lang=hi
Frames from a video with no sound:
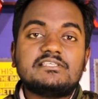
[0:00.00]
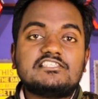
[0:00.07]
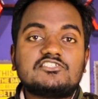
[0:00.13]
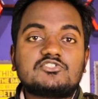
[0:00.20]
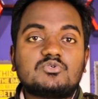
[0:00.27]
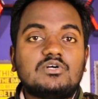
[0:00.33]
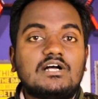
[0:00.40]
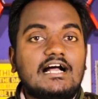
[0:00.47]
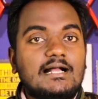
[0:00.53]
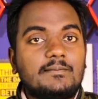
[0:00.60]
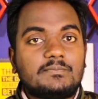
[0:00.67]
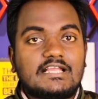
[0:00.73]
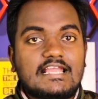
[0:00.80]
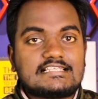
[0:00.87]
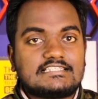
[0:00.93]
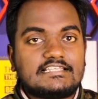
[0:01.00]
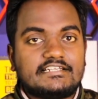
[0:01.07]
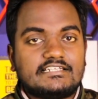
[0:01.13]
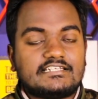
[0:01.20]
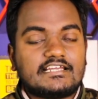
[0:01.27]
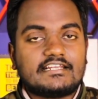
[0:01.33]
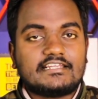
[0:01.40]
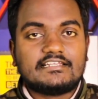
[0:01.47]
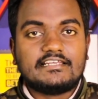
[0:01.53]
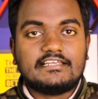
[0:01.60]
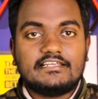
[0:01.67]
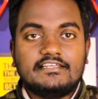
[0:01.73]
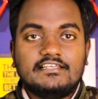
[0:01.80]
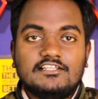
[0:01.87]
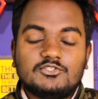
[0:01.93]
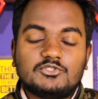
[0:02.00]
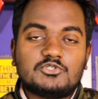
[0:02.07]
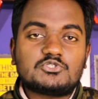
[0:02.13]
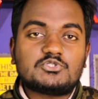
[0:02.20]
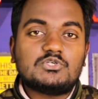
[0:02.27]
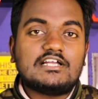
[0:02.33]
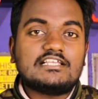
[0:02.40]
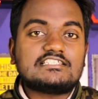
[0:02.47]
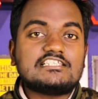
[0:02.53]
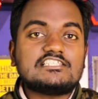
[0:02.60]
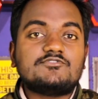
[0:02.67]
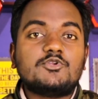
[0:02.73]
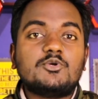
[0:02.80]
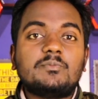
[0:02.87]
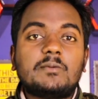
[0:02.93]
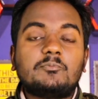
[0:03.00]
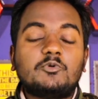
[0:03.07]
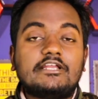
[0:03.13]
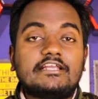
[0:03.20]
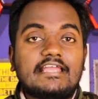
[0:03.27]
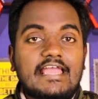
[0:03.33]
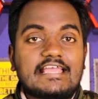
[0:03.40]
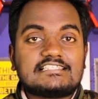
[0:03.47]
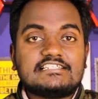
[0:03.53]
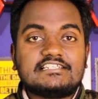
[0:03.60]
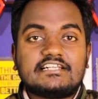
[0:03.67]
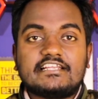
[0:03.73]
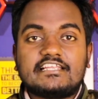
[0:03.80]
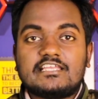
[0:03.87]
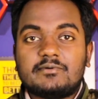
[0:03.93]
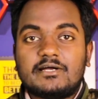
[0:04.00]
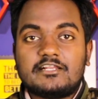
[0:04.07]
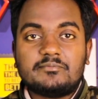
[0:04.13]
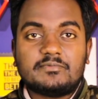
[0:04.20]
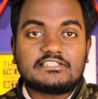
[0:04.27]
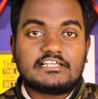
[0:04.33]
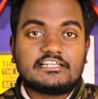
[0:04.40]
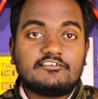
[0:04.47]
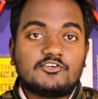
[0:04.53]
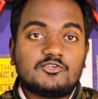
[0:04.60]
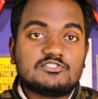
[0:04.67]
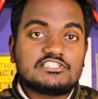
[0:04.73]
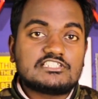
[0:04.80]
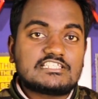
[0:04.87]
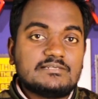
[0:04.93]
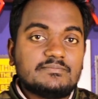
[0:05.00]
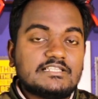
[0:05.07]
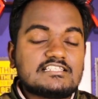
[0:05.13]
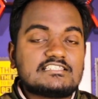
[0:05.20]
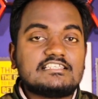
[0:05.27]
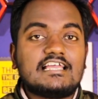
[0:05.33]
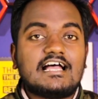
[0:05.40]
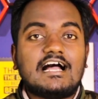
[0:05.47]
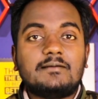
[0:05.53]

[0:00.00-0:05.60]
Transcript: मैसेज को आप कैसे रीड करेंगे तो दोस्तों आज की इस वीडियो में आपको एक ऐसी ट्रिक के बारे में बताने वाला हूँ जिसकी मदद से